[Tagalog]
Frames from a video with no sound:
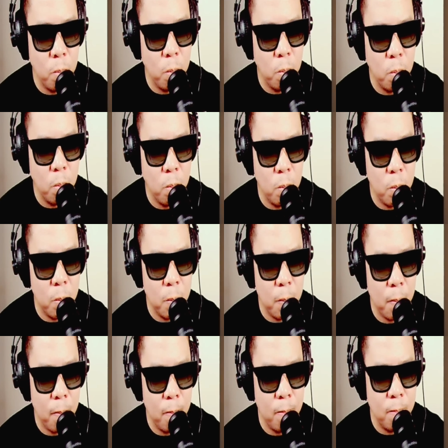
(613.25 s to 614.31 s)
para sa atin
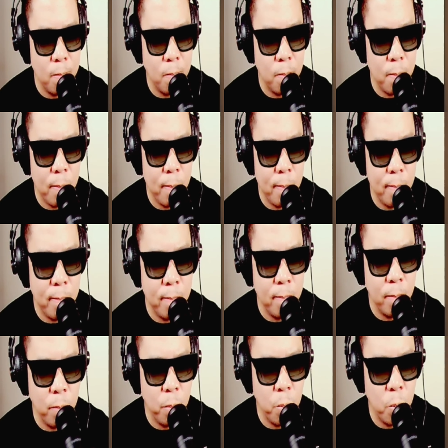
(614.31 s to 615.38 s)
ng mga
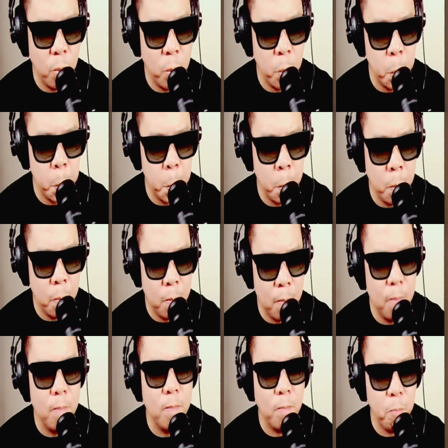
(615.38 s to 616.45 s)
modern observers.
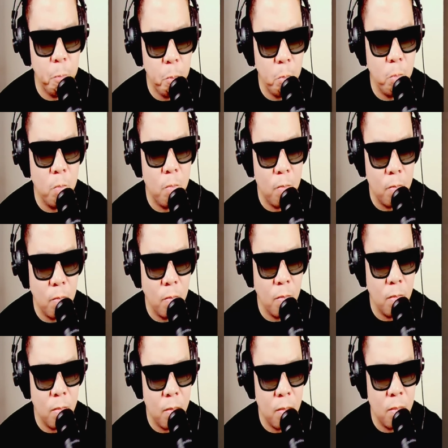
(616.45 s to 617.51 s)
Mm-hmm. Ang statue ay
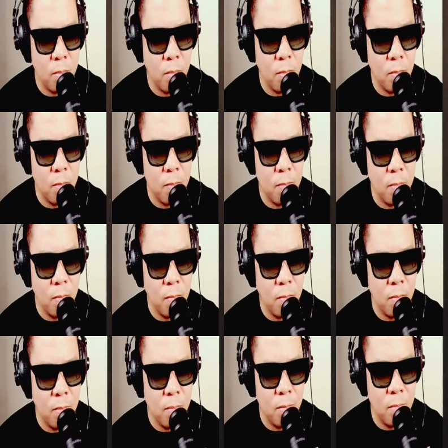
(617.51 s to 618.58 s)
tila hawig ng isang
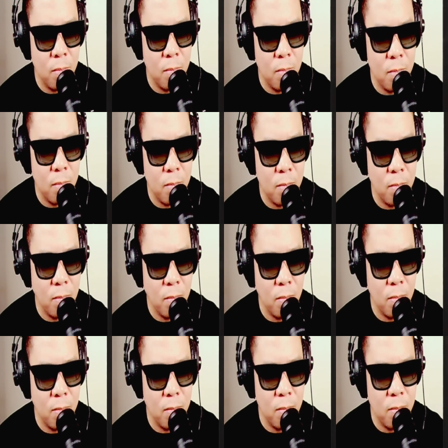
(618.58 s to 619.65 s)
taong nakasuot
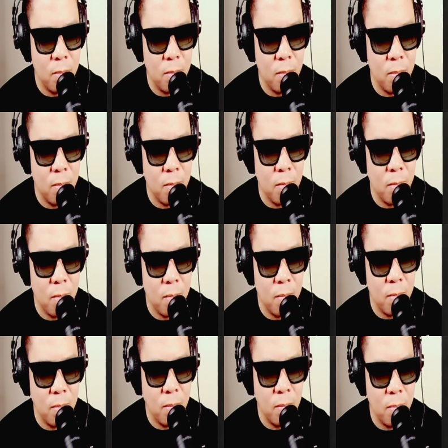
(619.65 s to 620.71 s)
ng spacesuit
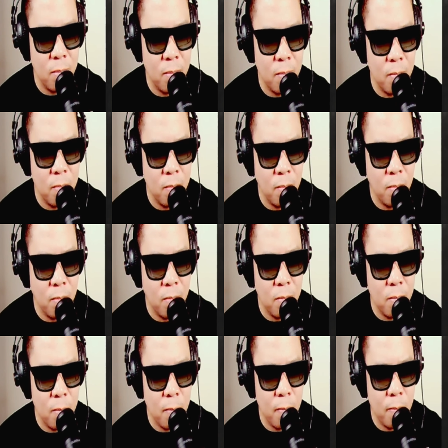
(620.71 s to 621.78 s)
kaya't
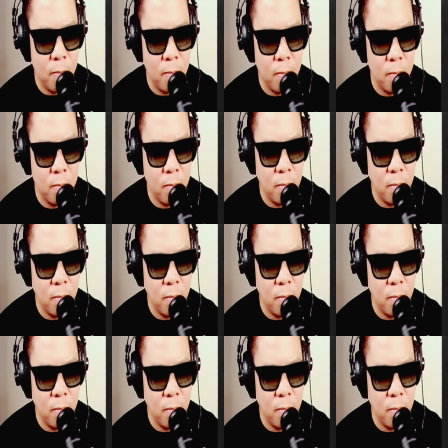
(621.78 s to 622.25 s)
meron